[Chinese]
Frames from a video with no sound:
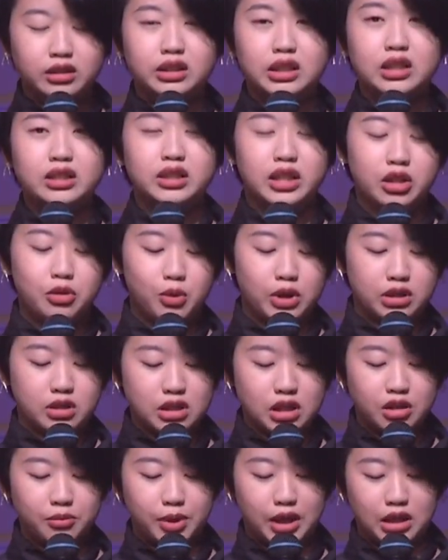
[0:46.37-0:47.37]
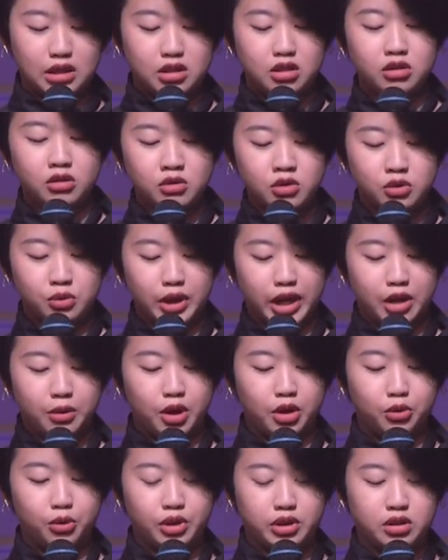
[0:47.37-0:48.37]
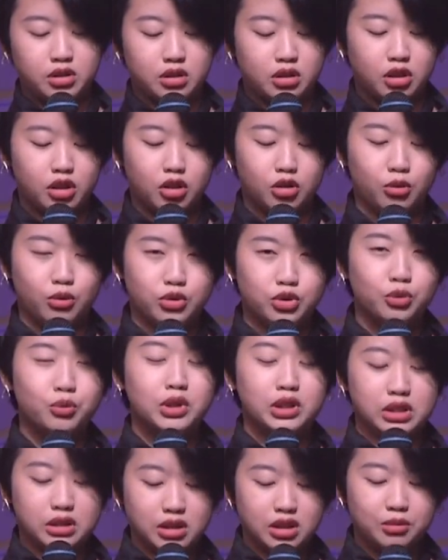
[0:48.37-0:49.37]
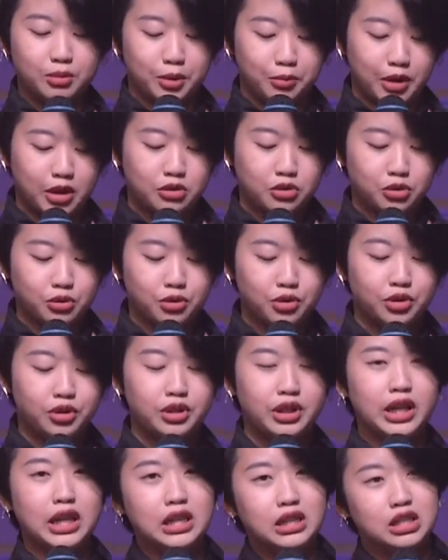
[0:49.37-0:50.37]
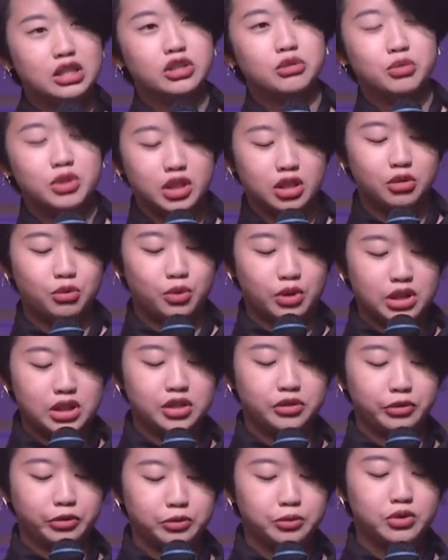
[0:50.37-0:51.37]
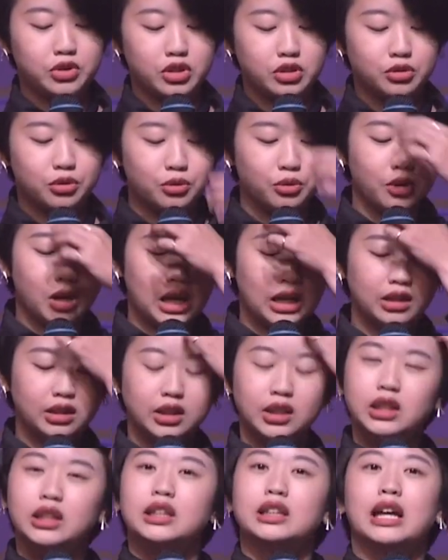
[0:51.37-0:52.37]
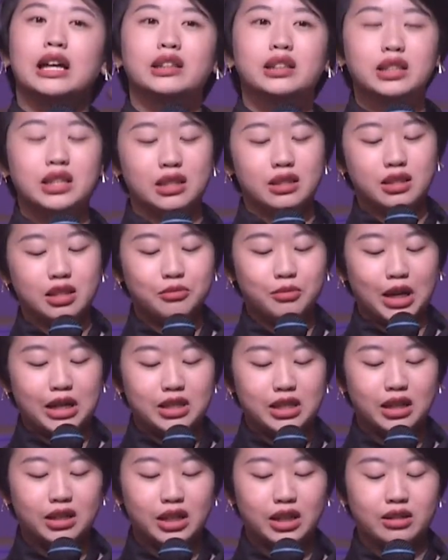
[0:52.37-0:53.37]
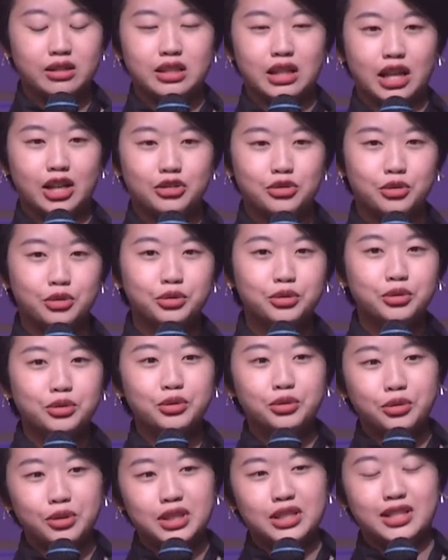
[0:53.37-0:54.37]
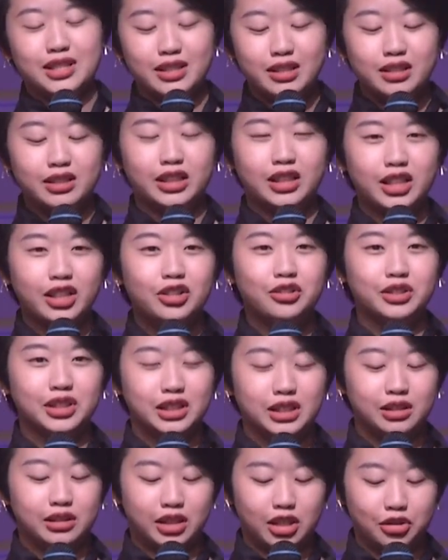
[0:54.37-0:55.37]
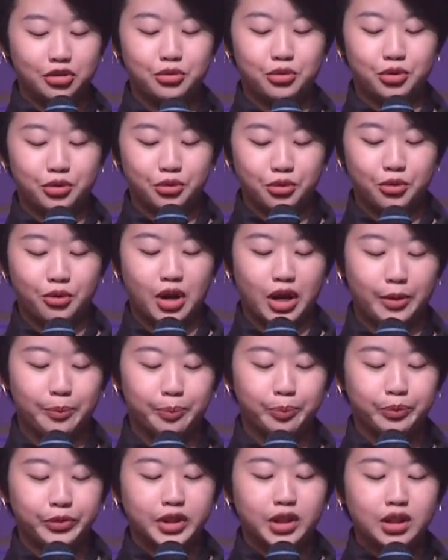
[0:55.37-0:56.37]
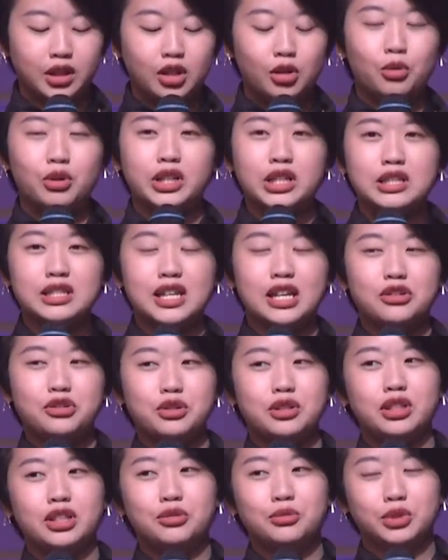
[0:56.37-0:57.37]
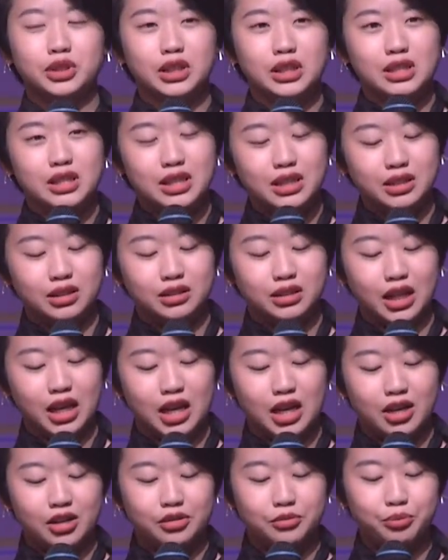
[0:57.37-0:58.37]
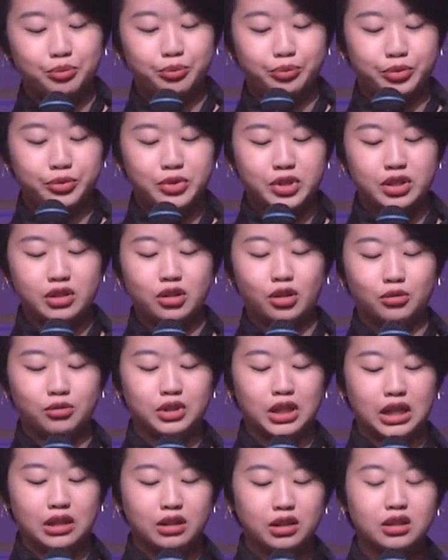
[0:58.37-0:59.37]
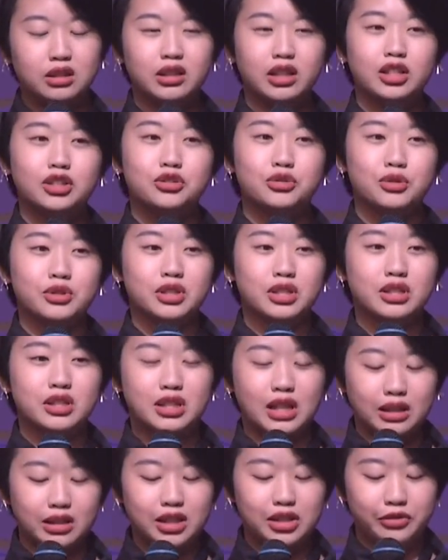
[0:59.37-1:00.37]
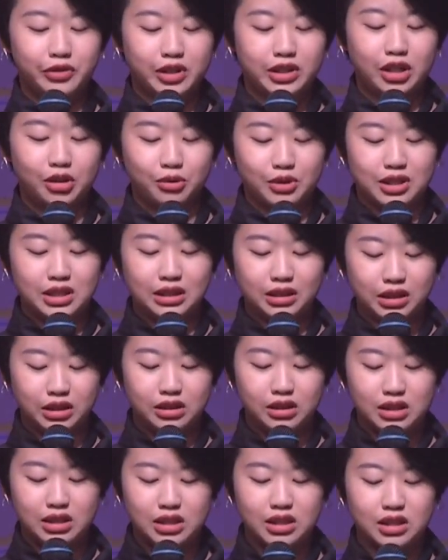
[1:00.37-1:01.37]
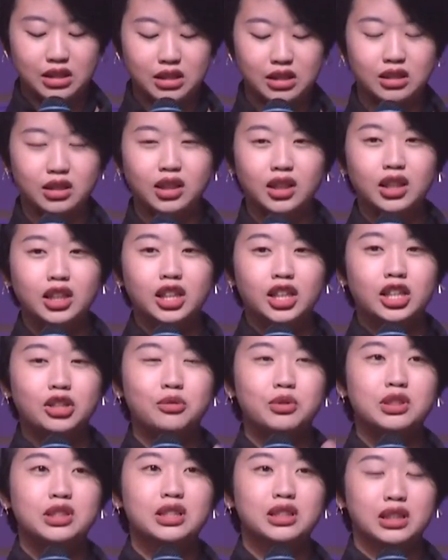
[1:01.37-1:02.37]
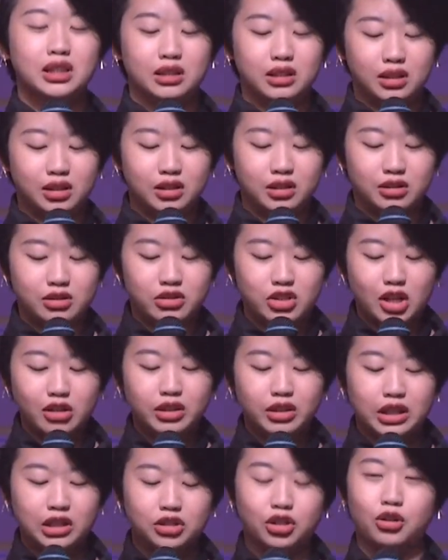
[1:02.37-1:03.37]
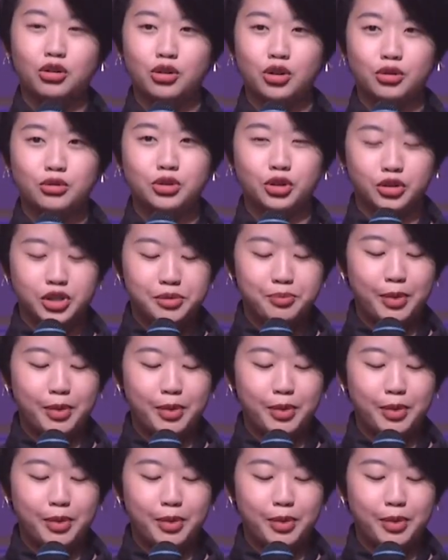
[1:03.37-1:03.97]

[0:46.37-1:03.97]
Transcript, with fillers: 第二天晚上陪机动组开完会之后，我就问了这个美眉说：“哎，你是不是跟我一起服侍过啊？”她的眼睛马上亮起来，说：“对对对，是二零一六年的天国文化。”我更加确定，我能记得他不是偶然，更可以说是上帝放在我心里的记忆。因为那年的招待童工有